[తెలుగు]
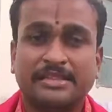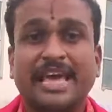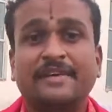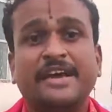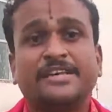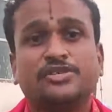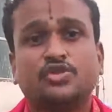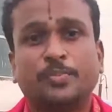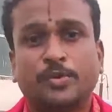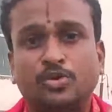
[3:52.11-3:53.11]

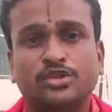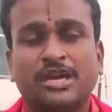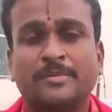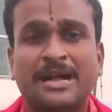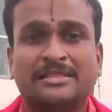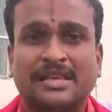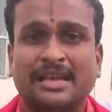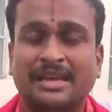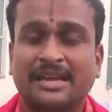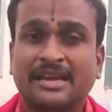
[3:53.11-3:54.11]
దేవైస్తు పృతు
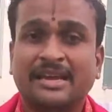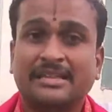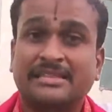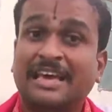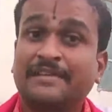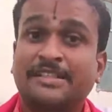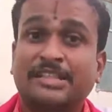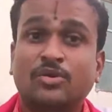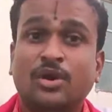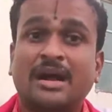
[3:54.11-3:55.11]
జన్మార్తే
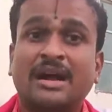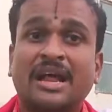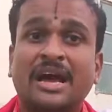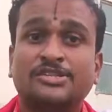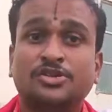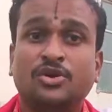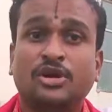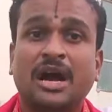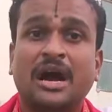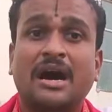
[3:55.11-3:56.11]
దేవతలు అంగరాజు యొక్క